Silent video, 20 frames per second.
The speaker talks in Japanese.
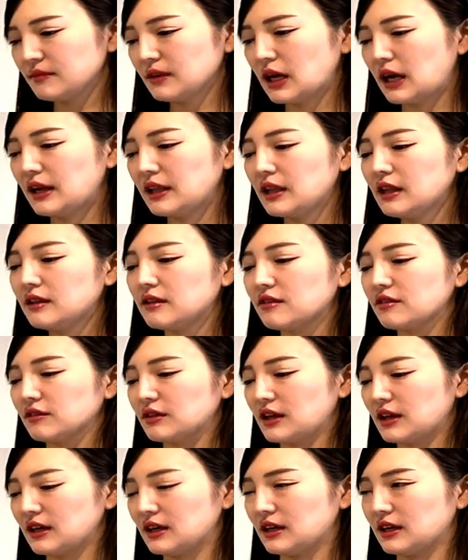あれなんですよ
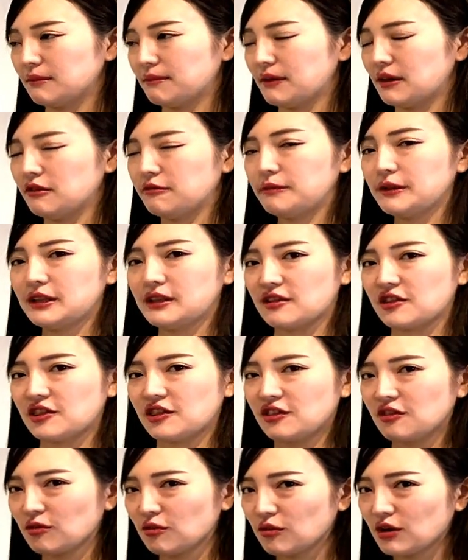ね。やっぱ エフピー って
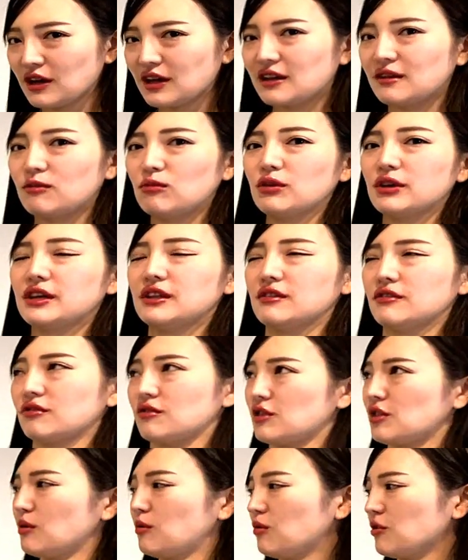市場が大きいんですよ。
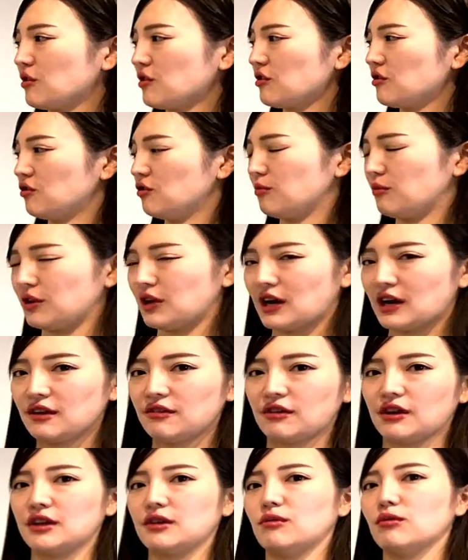司法書士よりもねは
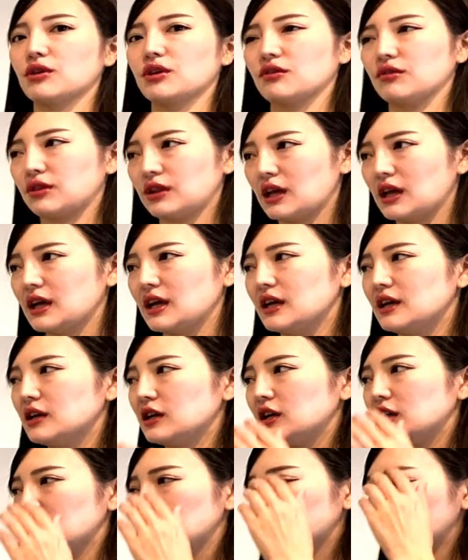るかに大きくて、
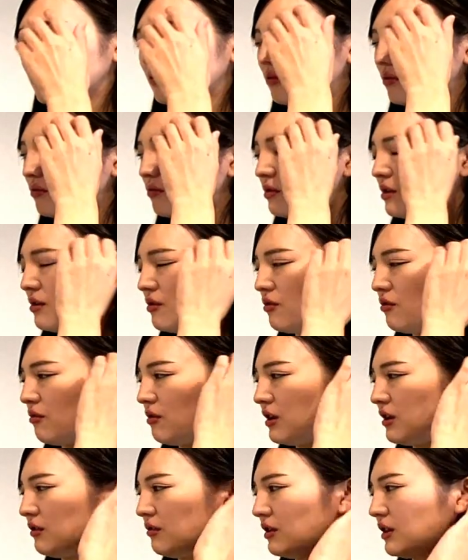いやそういうところで需要
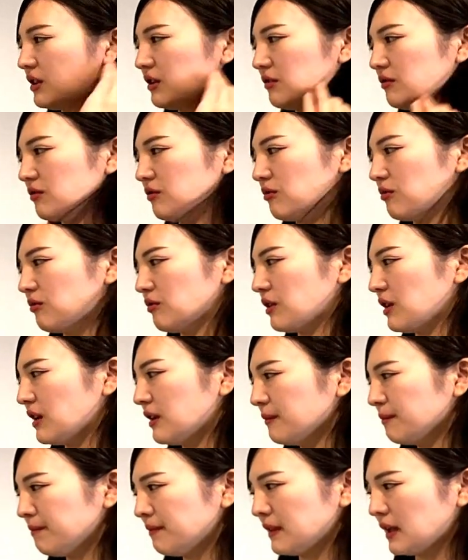あるよねっていうところ
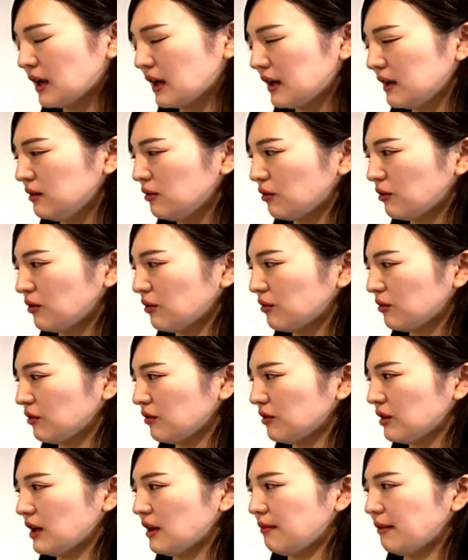で、はい、よくよ
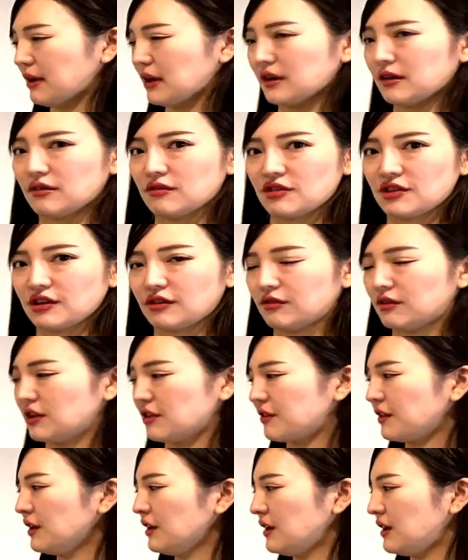く、えー、見かける資格で
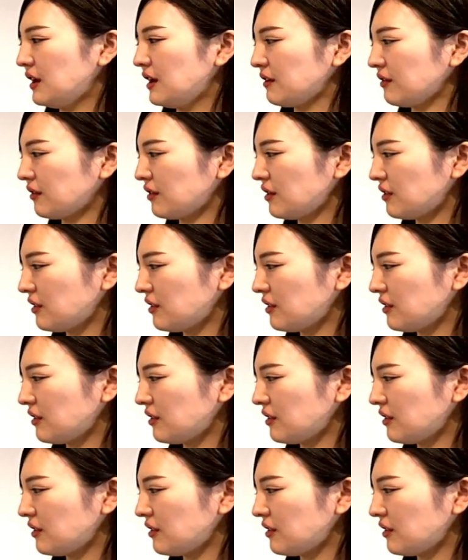す。えー、そして